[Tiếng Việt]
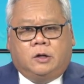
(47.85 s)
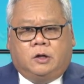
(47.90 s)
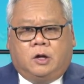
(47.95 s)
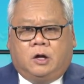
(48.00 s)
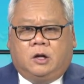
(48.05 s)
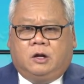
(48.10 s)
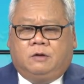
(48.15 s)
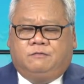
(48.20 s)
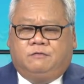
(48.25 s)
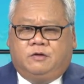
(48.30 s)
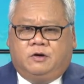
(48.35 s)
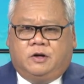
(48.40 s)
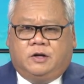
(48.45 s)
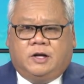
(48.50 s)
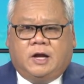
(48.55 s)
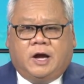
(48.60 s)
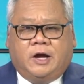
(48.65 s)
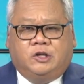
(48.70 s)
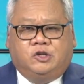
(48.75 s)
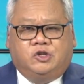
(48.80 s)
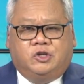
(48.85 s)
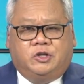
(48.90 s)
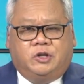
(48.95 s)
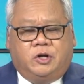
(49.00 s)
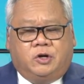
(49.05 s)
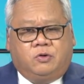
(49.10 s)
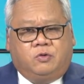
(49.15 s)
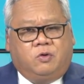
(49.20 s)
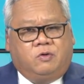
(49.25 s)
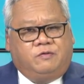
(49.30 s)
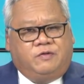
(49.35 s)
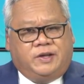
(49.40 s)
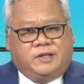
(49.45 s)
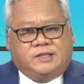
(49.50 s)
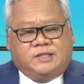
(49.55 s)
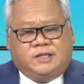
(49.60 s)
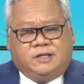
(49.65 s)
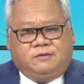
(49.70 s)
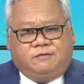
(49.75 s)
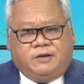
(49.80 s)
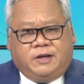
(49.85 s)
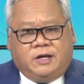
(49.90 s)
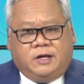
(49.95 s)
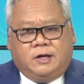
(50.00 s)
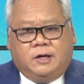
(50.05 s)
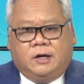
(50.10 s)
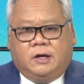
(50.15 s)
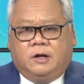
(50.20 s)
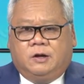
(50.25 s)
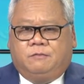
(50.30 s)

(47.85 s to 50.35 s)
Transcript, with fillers: Đó là vừa đài truyền hình của Việt ti vi